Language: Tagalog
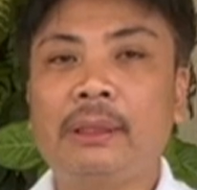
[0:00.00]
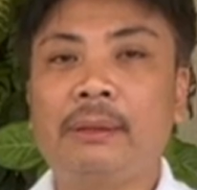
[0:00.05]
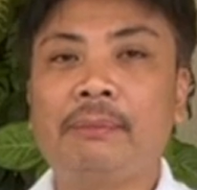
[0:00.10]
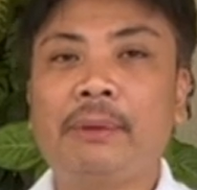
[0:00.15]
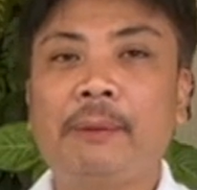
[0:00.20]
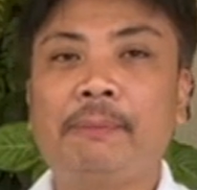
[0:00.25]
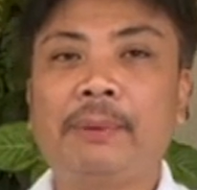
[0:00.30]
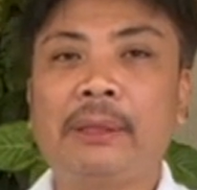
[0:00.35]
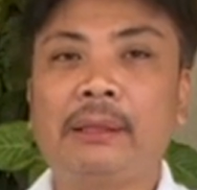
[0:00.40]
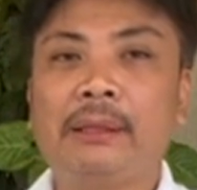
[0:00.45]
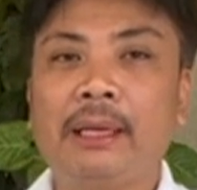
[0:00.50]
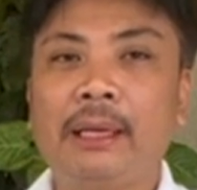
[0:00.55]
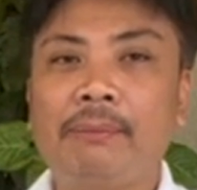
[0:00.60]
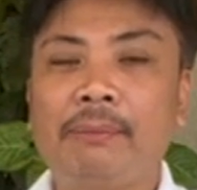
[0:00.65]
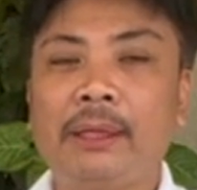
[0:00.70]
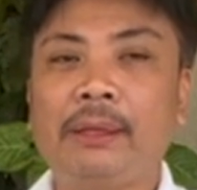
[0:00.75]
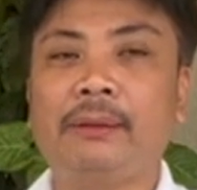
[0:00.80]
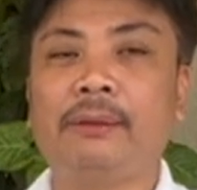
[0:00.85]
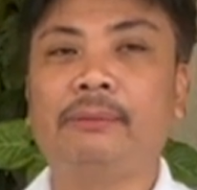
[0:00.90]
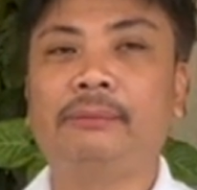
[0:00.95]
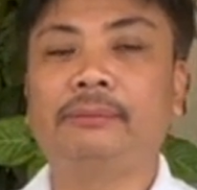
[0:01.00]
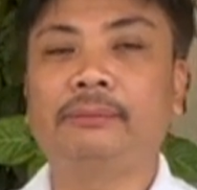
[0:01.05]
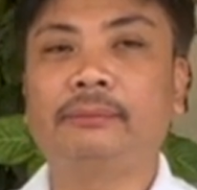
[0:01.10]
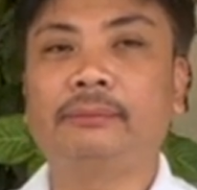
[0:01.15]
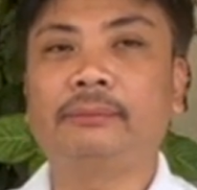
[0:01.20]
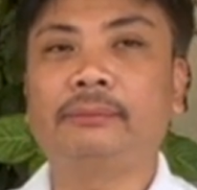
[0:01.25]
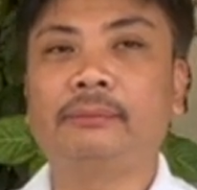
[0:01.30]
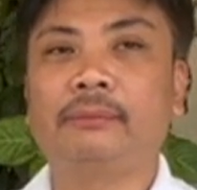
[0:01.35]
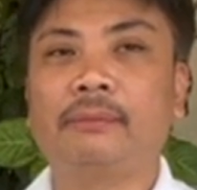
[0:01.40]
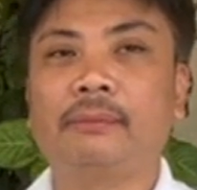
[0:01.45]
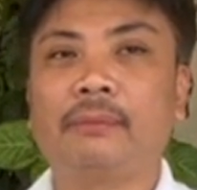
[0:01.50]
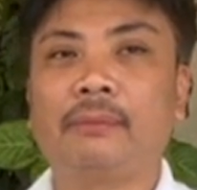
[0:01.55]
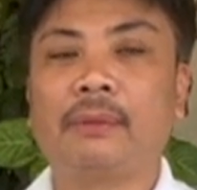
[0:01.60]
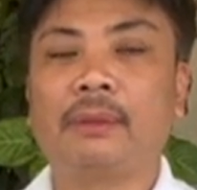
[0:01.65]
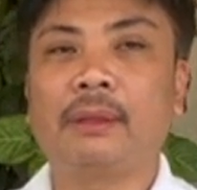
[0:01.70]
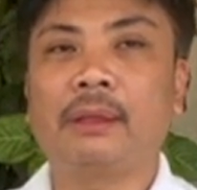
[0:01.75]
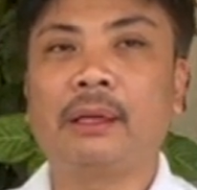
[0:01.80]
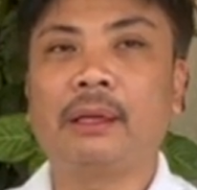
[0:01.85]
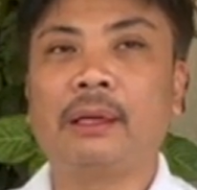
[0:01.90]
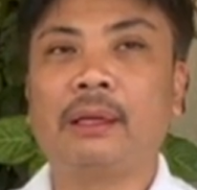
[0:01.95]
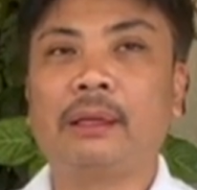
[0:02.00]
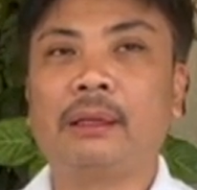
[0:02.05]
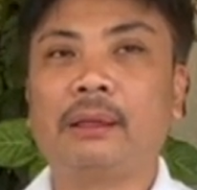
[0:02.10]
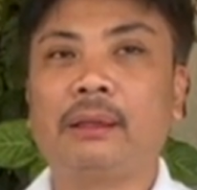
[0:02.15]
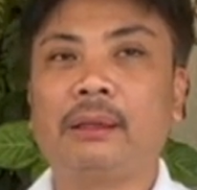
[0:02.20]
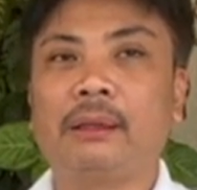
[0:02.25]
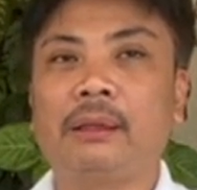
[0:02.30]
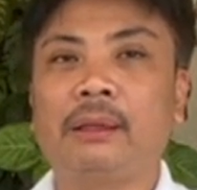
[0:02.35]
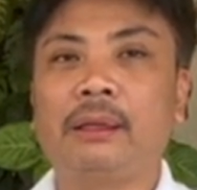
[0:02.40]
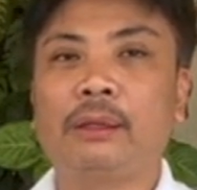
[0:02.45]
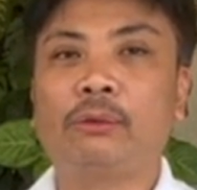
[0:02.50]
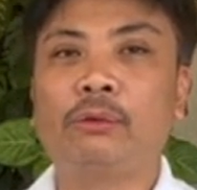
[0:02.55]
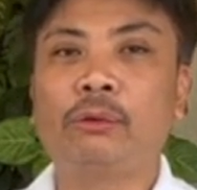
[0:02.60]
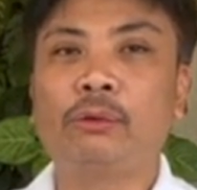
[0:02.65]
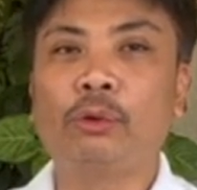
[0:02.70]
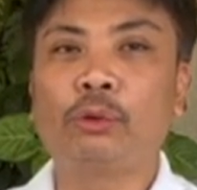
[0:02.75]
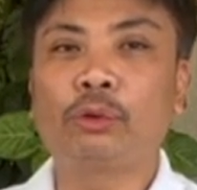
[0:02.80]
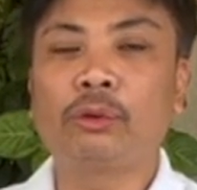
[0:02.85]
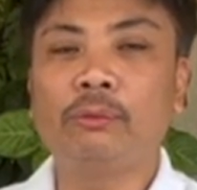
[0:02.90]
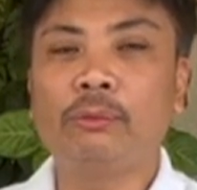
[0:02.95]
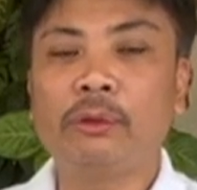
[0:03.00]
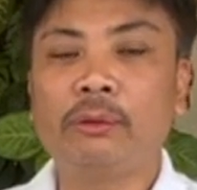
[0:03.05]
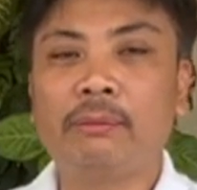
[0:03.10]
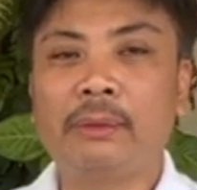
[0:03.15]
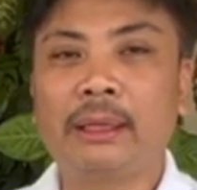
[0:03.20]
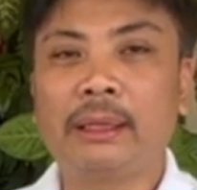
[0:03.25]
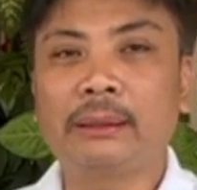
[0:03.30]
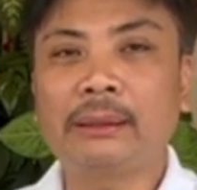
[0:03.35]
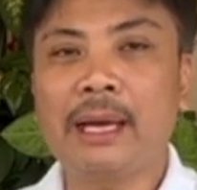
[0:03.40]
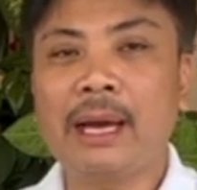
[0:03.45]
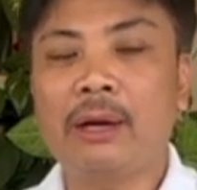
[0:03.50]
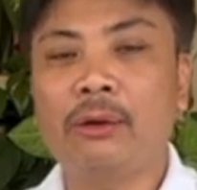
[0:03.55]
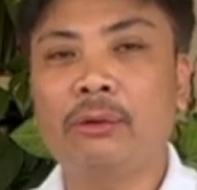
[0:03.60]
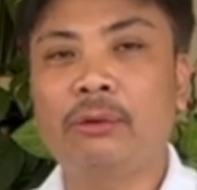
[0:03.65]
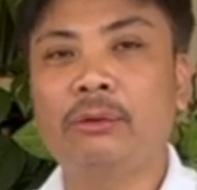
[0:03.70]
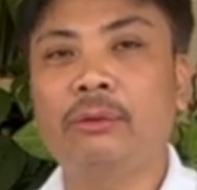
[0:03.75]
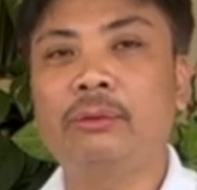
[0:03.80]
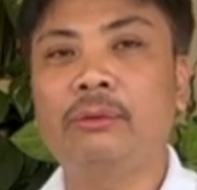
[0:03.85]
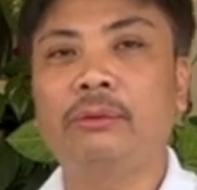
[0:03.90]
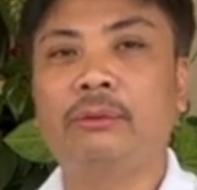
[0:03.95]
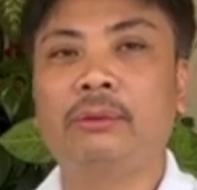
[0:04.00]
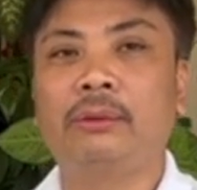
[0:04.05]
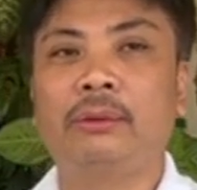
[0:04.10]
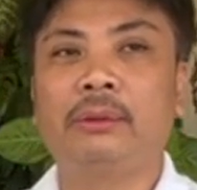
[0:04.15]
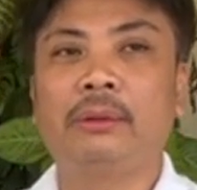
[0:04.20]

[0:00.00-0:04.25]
na may pandemic, uh, nagugutom yung mga tao,